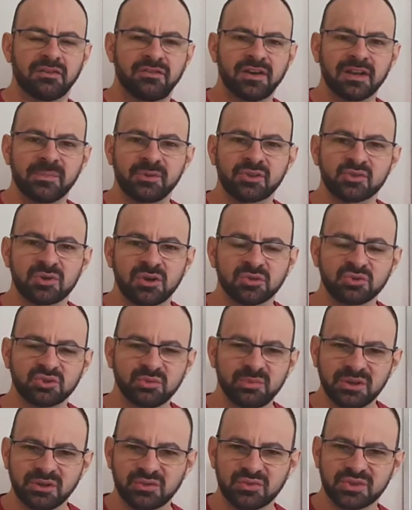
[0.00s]
Fala pessoal, tudo
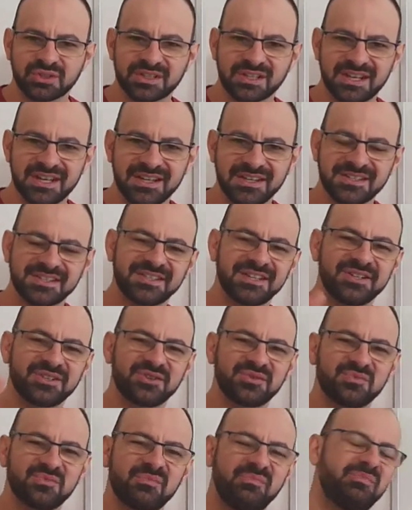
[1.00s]
bem com vocês?
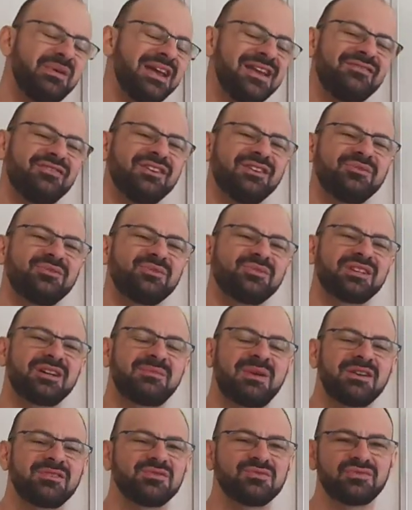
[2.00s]
Sejam bem-vindos a
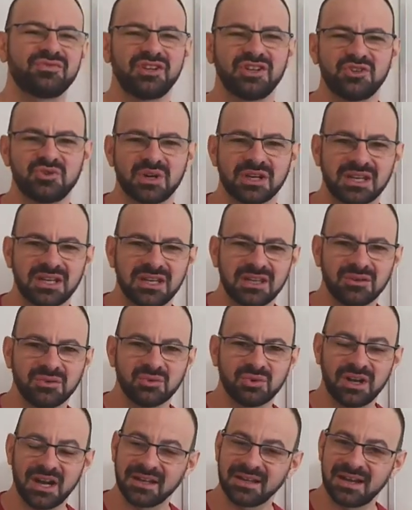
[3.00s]
mais um vídeo aqui
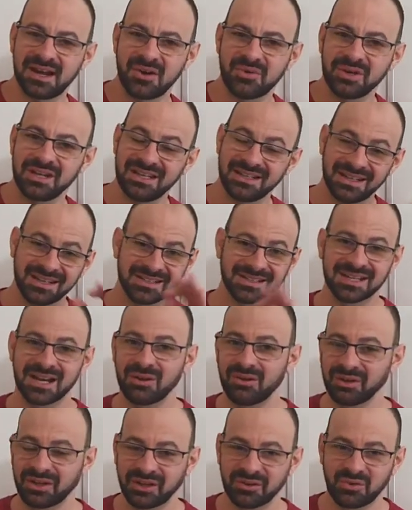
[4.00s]
no canal e nessa
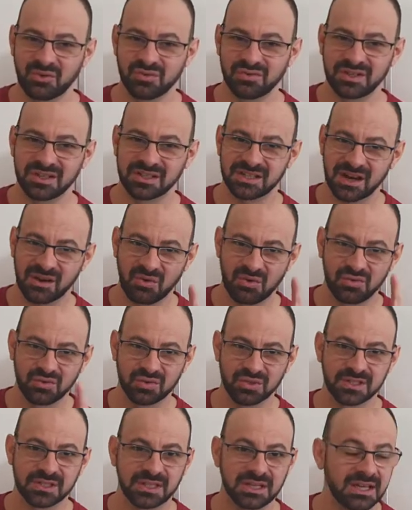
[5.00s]
aula quero conversar com
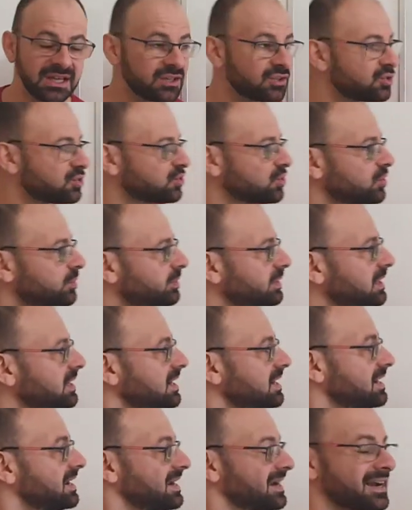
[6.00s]
você
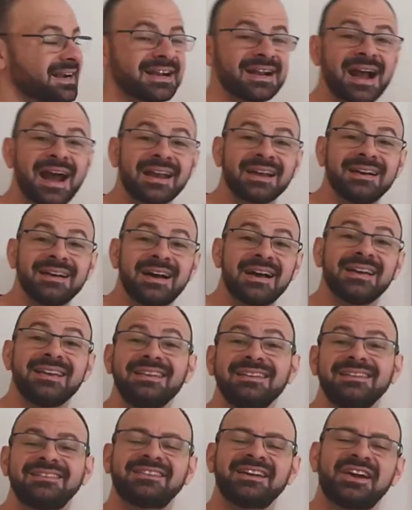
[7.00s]
sobre carga
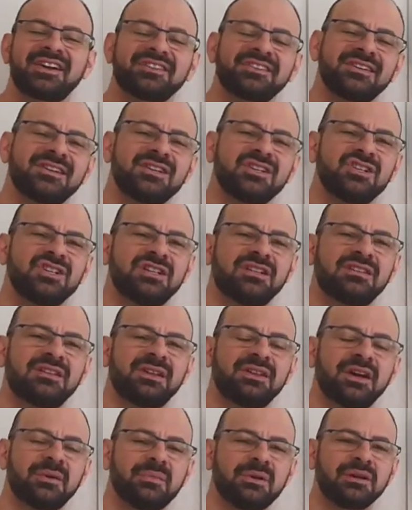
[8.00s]
interna de
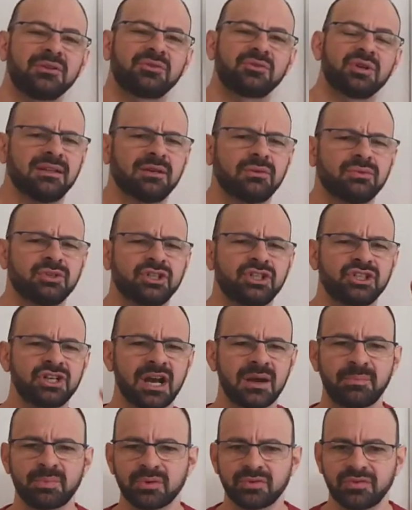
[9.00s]
treinamento. Então
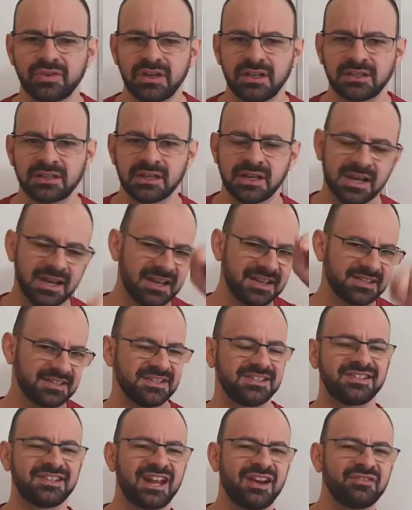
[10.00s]
já aproveita, se
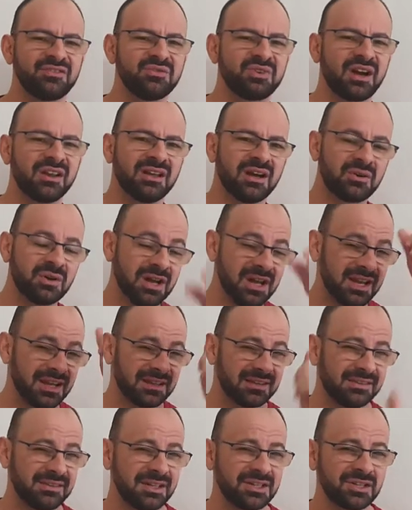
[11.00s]
inscreve no canal,
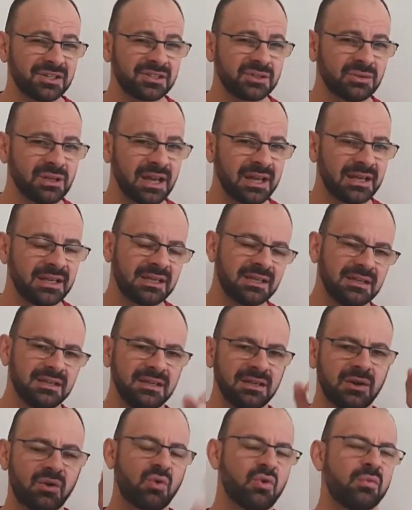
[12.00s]
deixa seu like
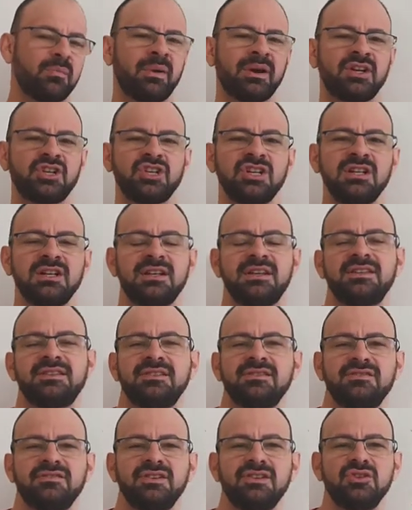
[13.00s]
e compartilha
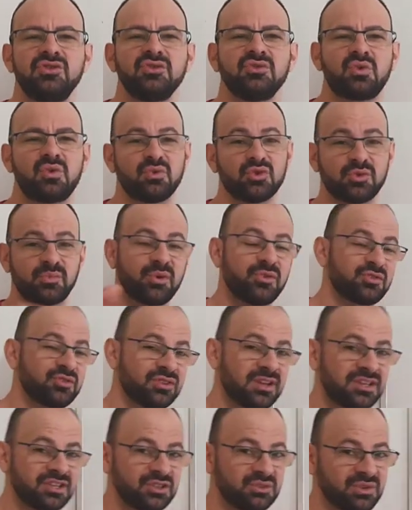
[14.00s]
esse vídeo com os
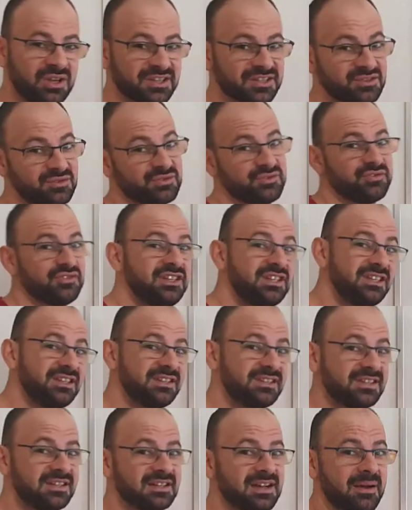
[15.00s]
profissionais de educação
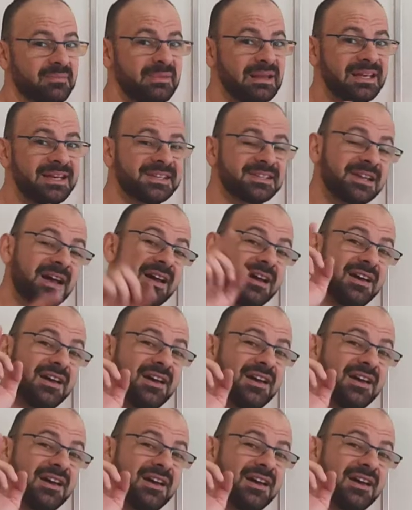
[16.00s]
física, beleza?